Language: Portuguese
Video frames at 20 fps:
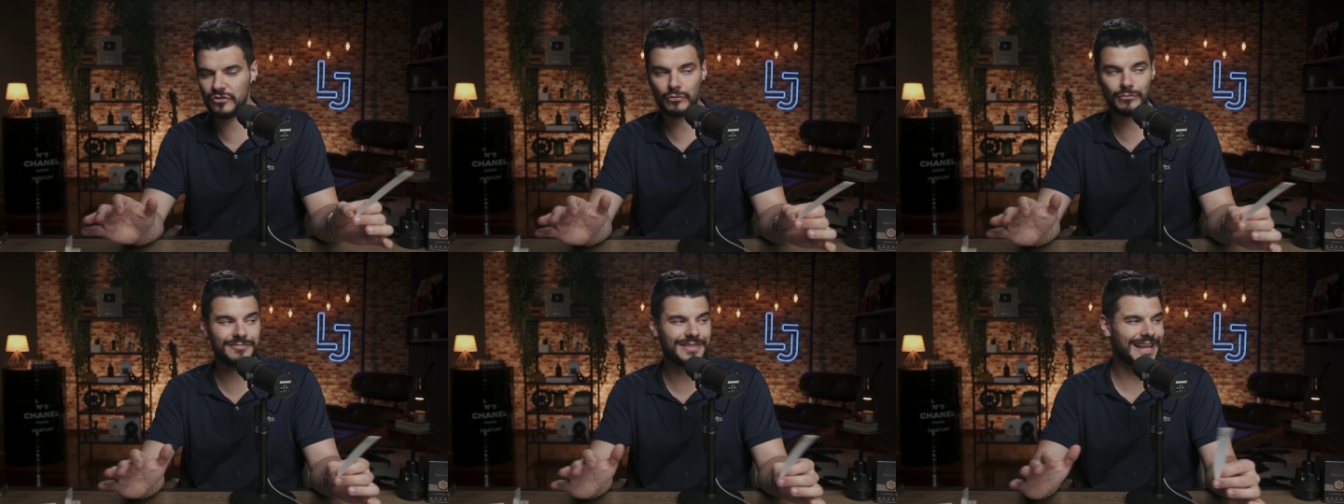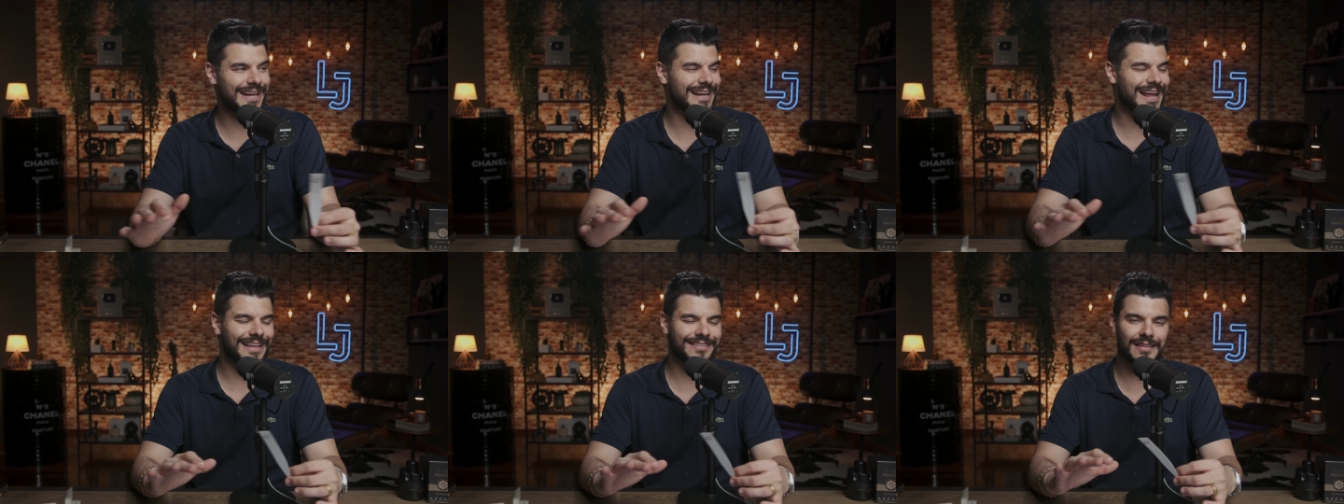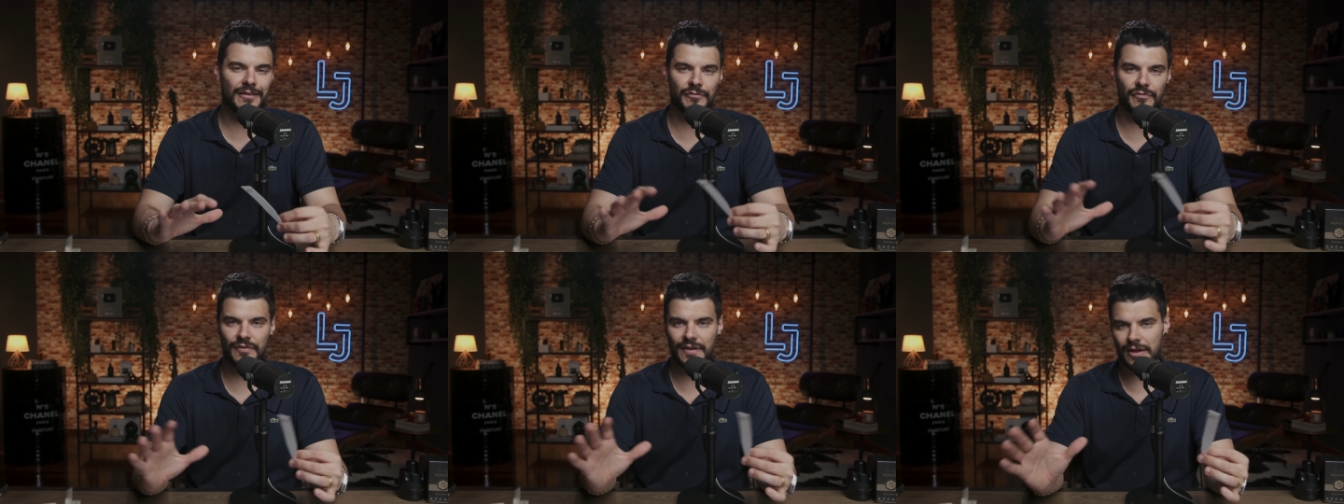não tem
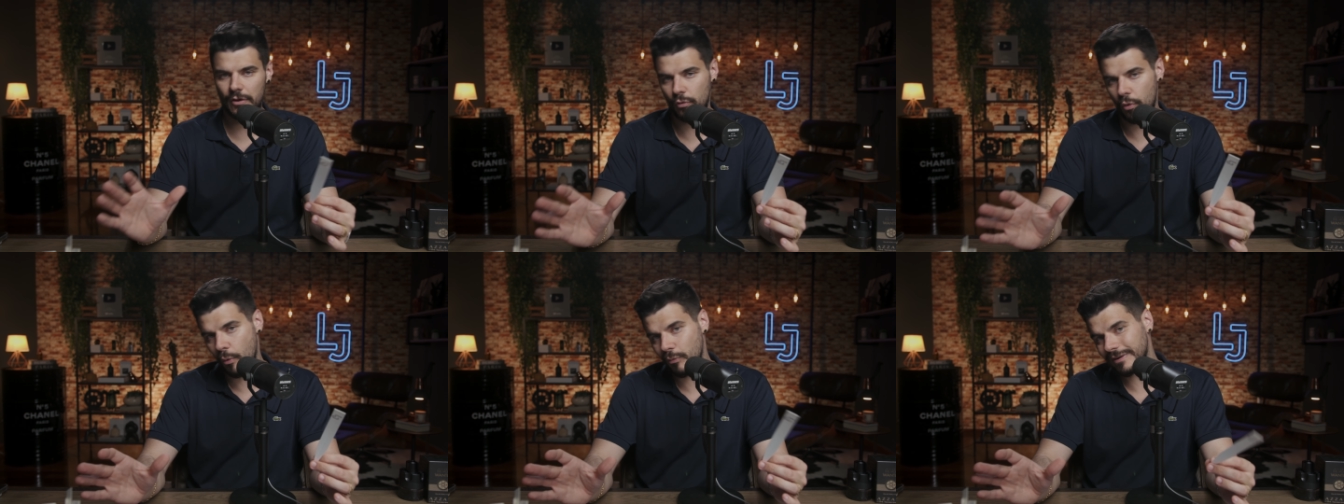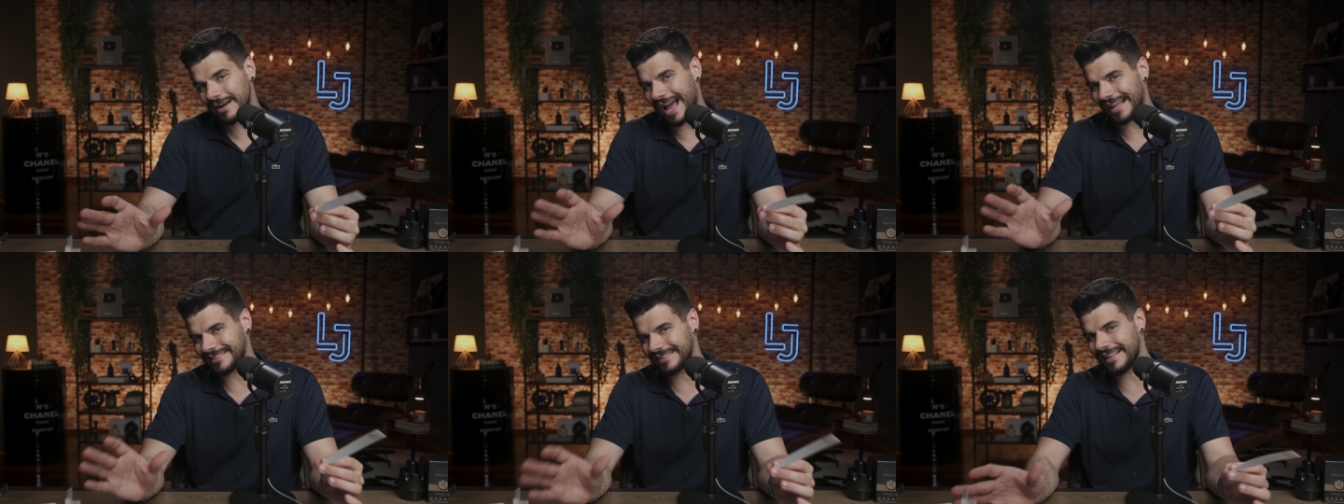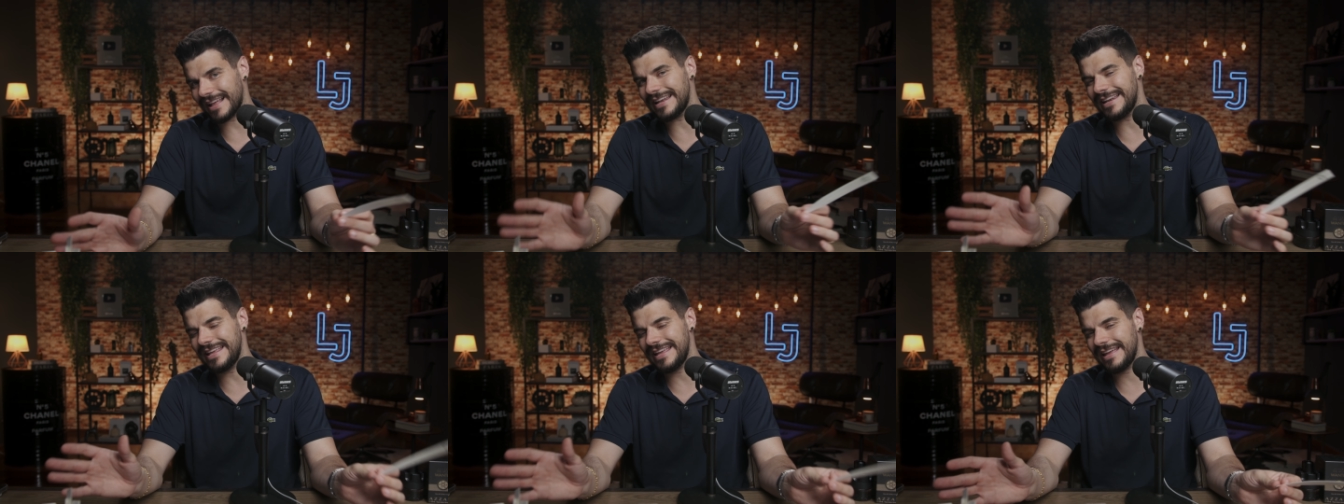nada a ver com nada
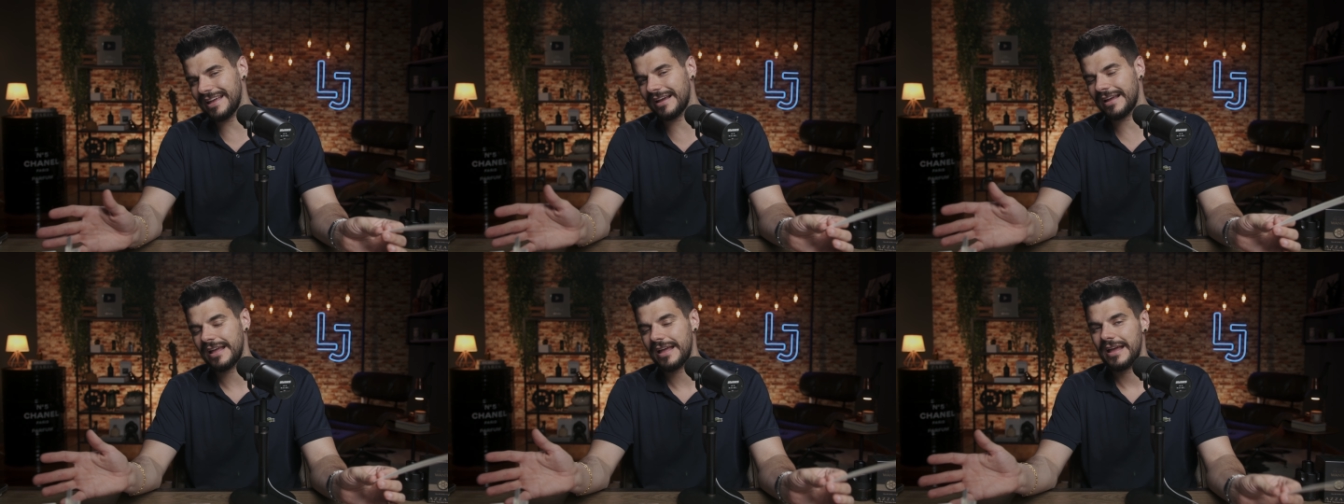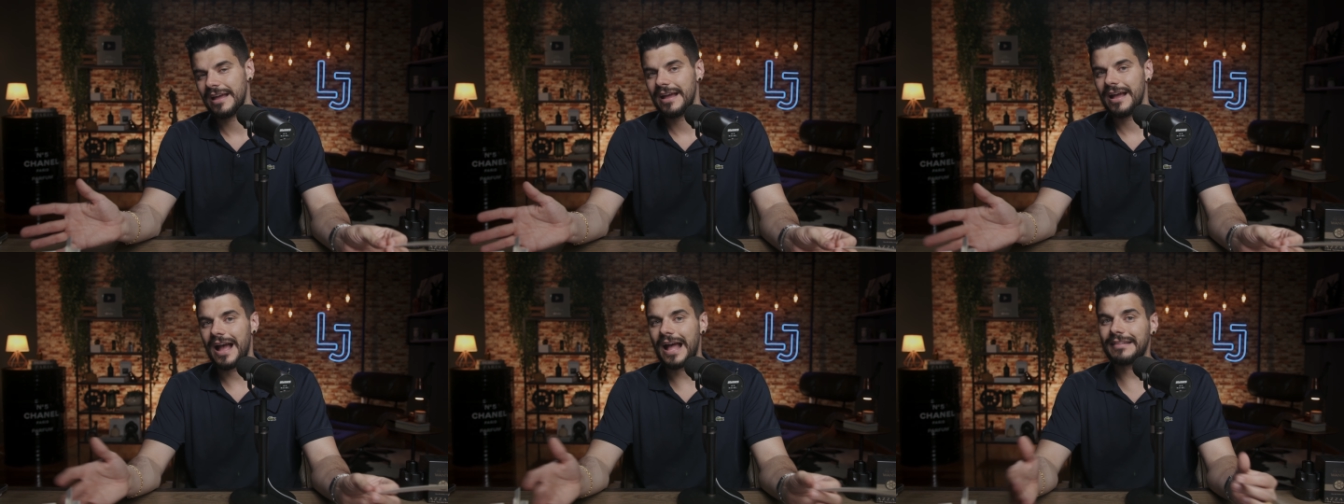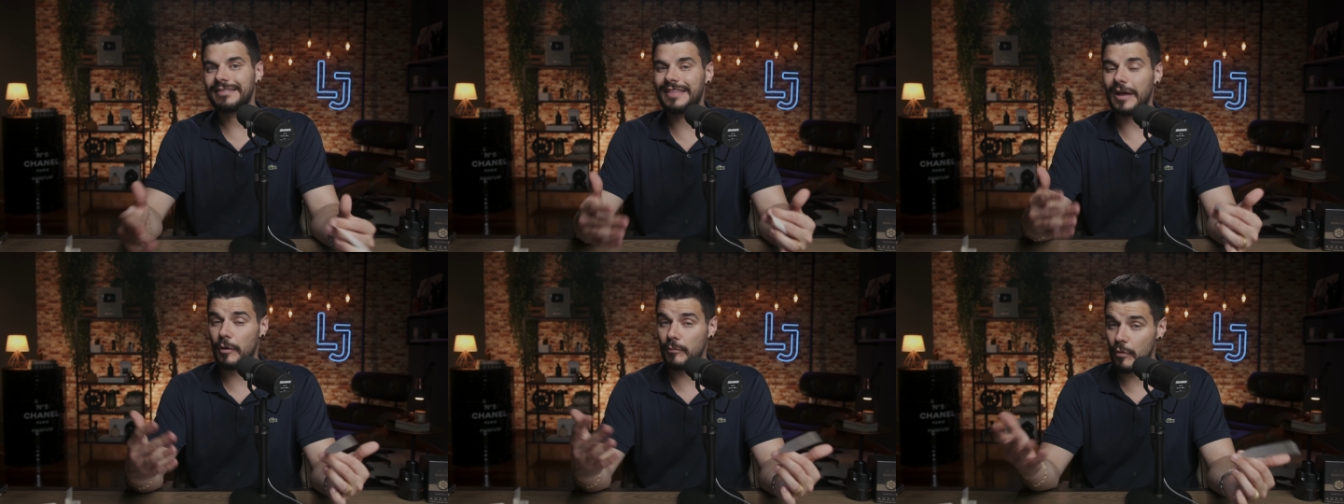da linha
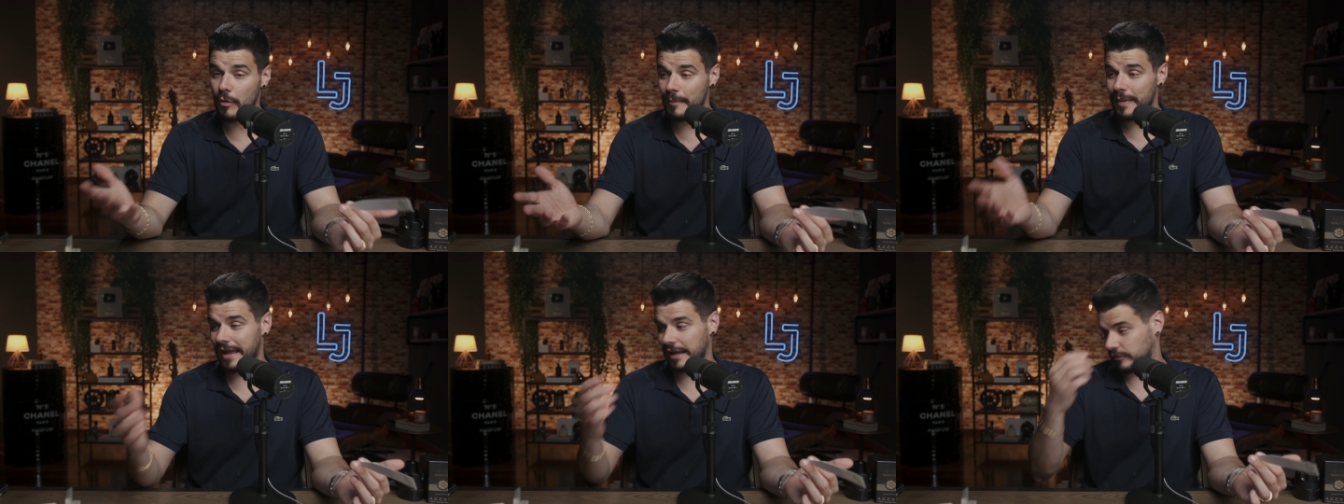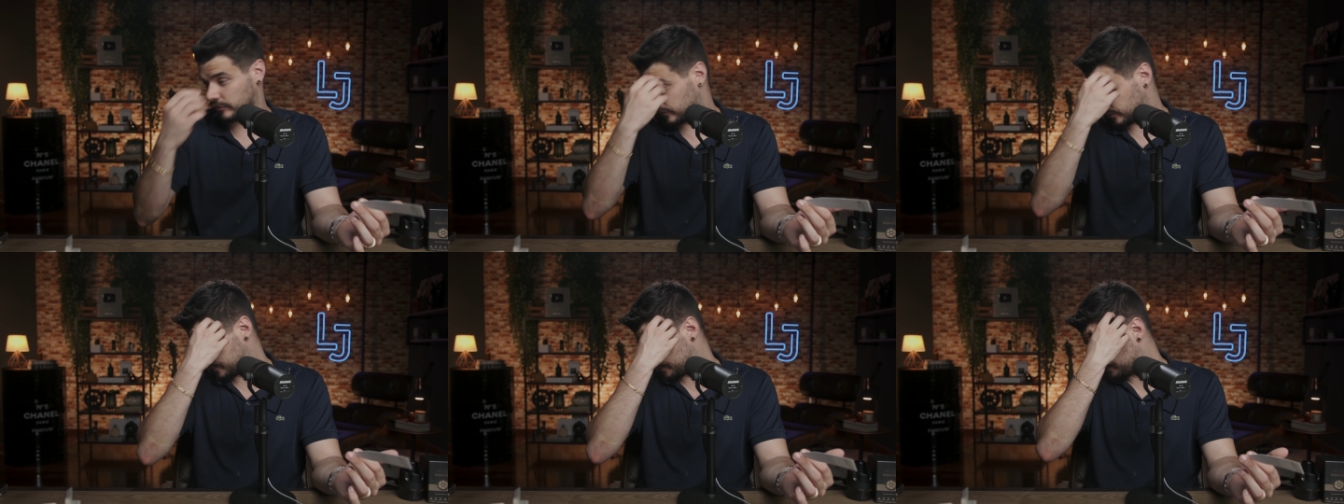até o momento,